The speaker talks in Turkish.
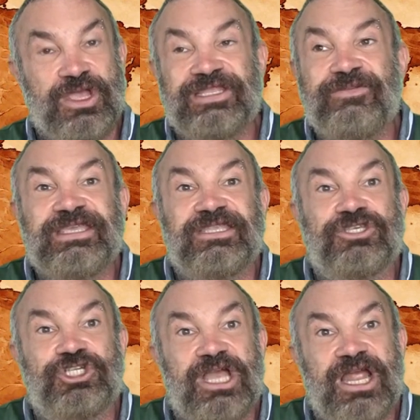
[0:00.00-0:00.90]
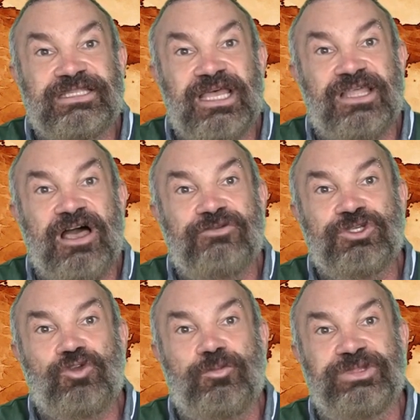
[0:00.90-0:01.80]
Demek ki dışarıdan
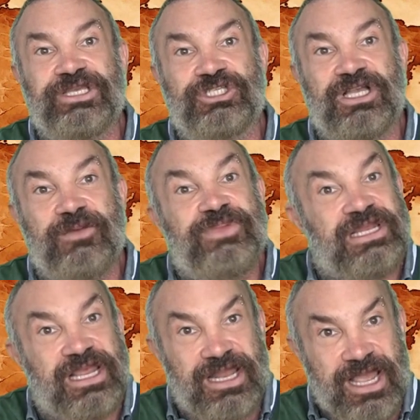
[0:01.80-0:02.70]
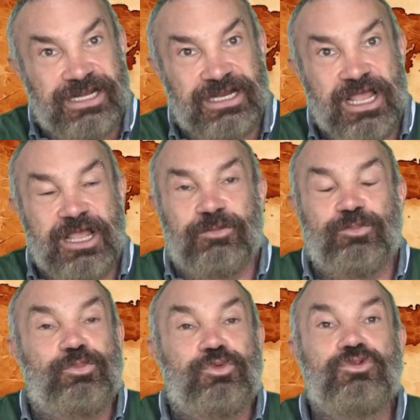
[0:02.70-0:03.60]
avcı toplayıcı kabileler
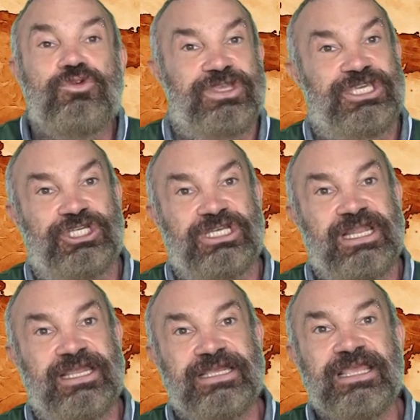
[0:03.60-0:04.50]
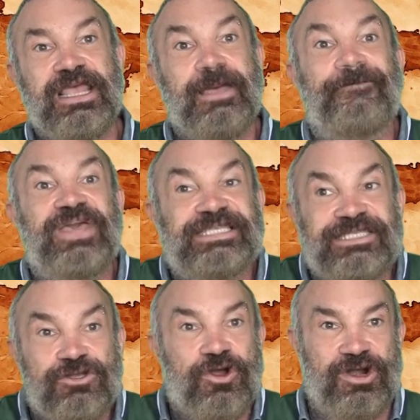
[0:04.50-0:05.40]
bu kişileri
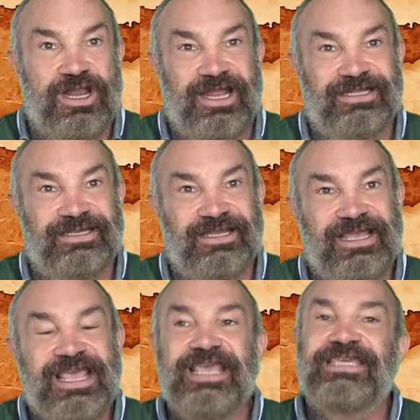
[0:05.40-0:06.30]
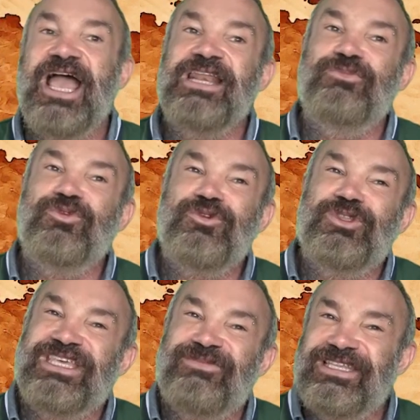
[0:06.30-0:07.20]
besliyorlardı. Yani
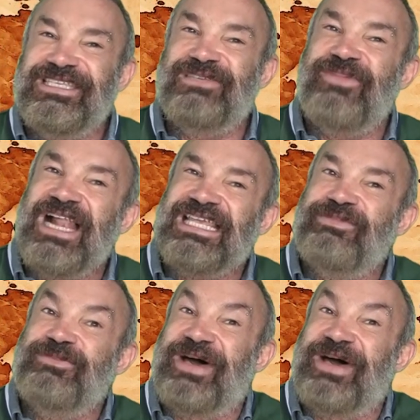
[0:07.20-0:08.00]
bugün diyebiliriz ki belki bir